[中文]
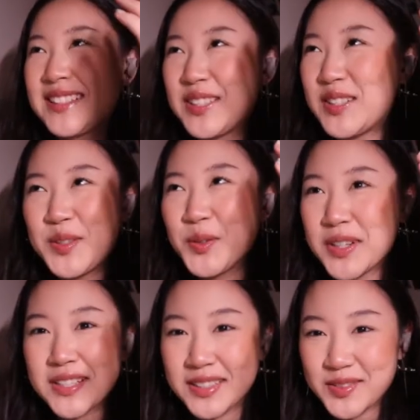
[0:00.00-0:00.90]
你如
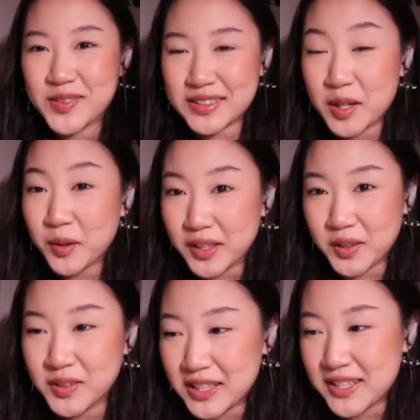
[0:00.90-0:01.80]
果真的我在我的
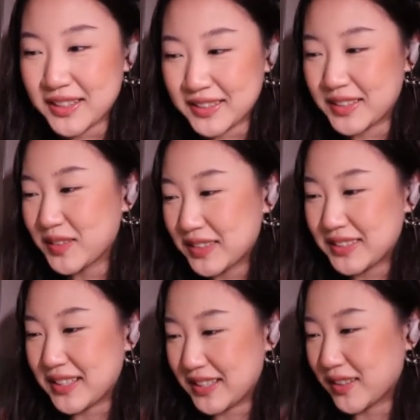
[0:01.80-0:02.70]
婚礼上嫌我
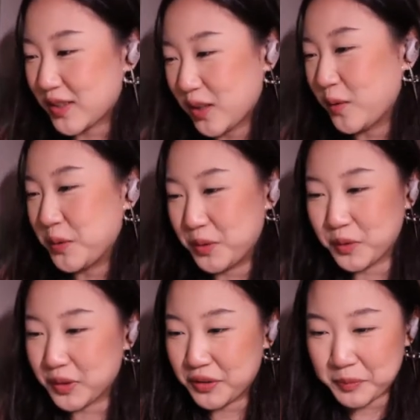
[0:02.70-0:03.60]
自己身上臭，我觉得
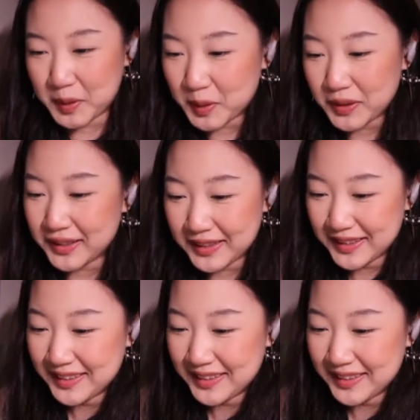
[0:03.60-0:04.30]
我会崩溃的。